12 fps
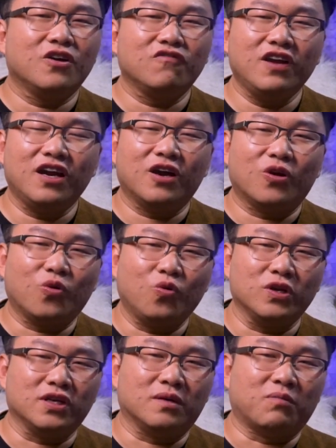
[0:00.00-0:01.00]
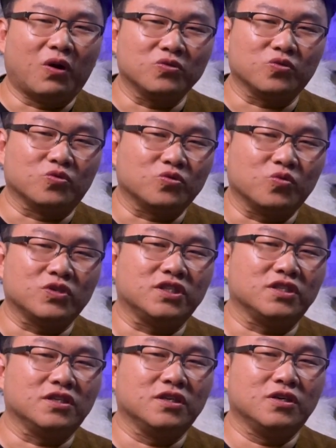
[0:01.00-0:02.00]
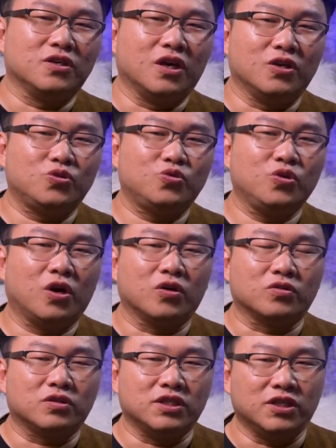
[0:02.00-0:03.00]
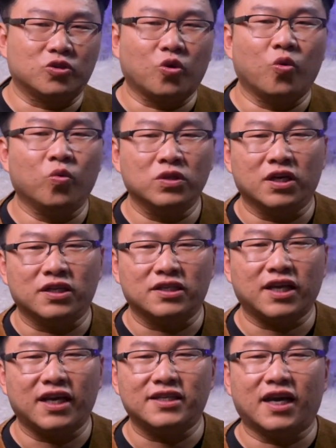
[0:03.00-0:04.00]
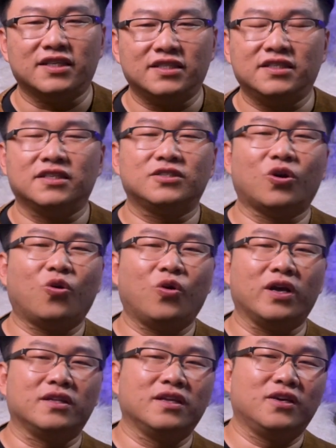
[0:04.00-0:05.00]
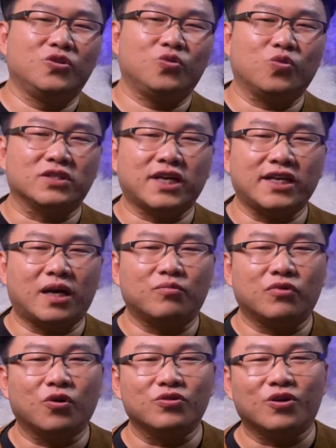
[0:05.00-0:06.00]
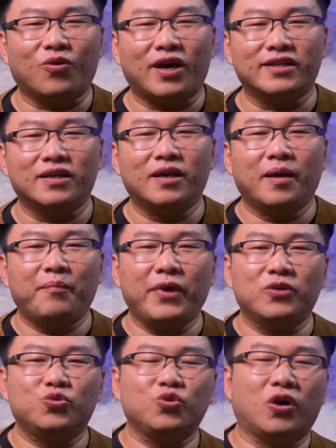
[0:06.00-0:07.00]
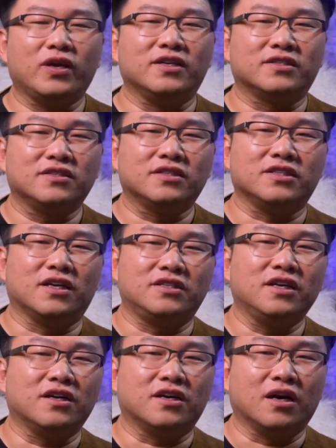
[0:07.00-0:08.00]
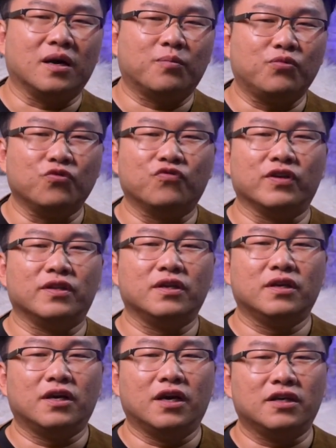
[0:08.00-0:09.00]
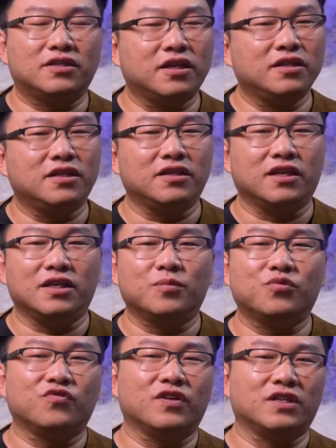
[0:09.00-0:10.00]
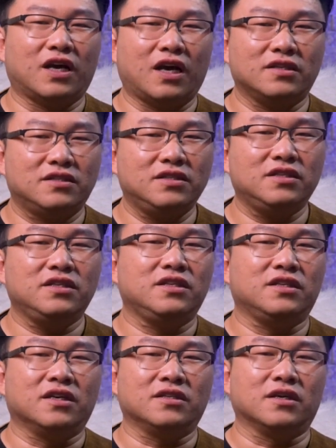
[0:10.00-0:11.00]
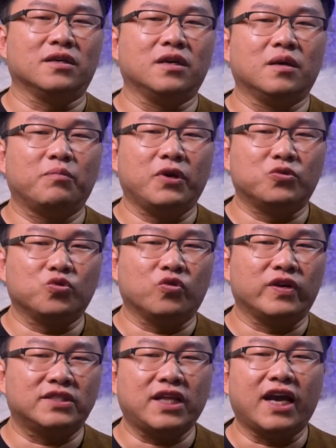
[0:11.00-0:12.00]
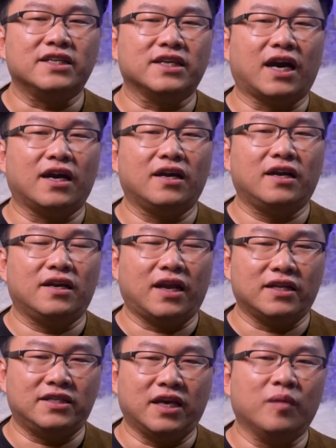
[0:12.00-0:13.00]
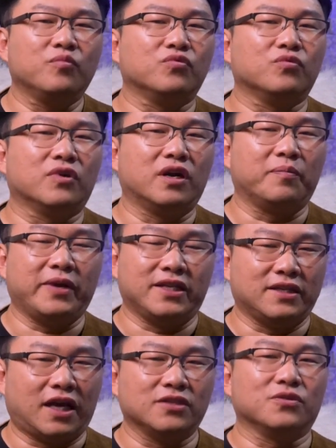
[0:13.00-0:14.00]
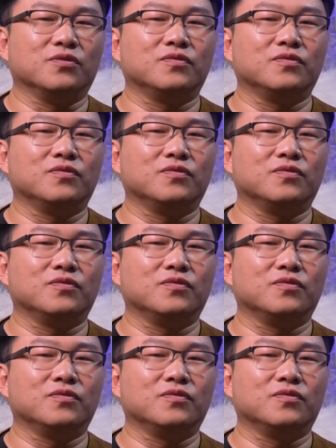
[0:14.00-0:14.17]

为了获得某种东西，嗯，需要以同等的代价进行交换。如果代价不够的话呢，便需要以自己的任何部分，呃，身体的一部分啊，记忆等等，被作为代价来填补而被拿走。